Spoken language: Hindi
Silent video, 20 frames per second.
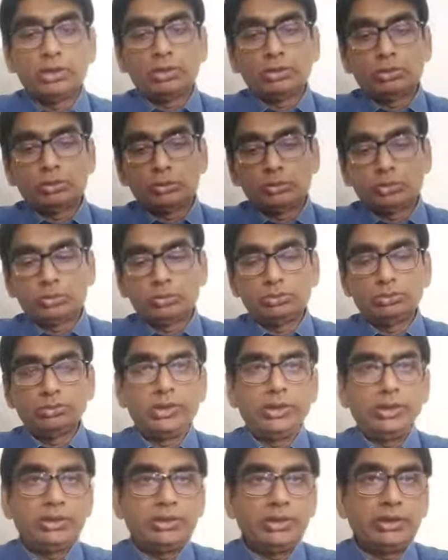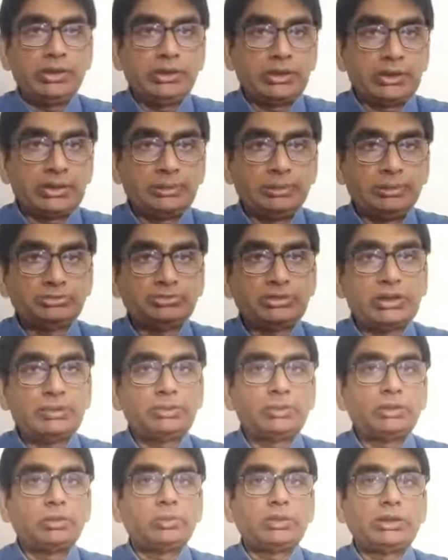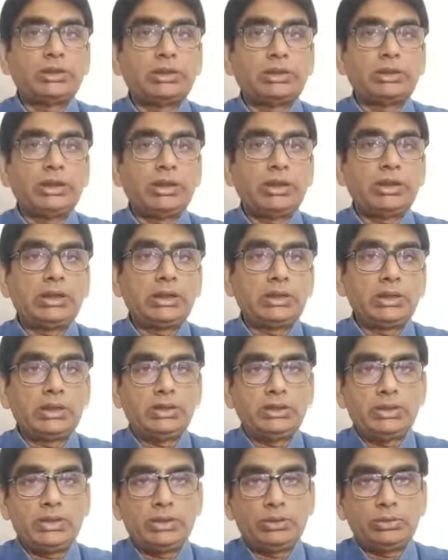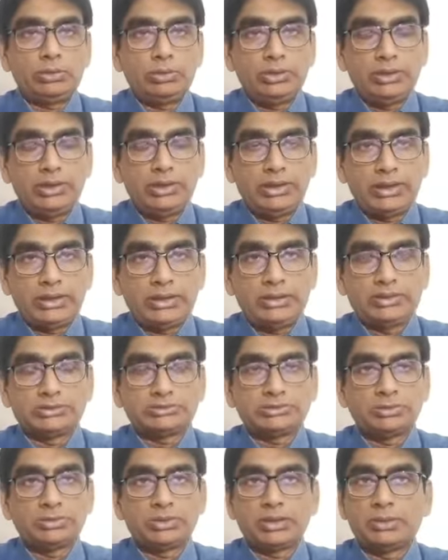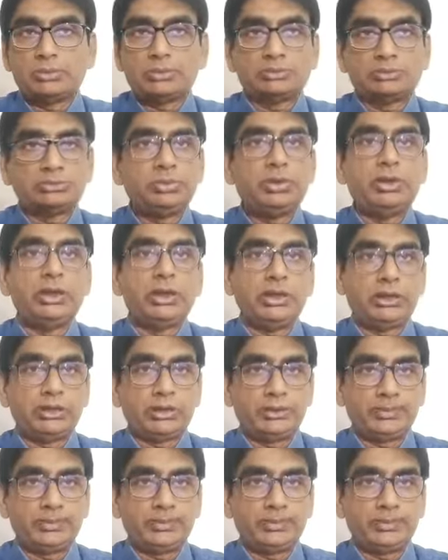तो इनकी किताबों से आपको पता चलेगा कि ये कोई डेड किस्म के मजहबी नहीं थे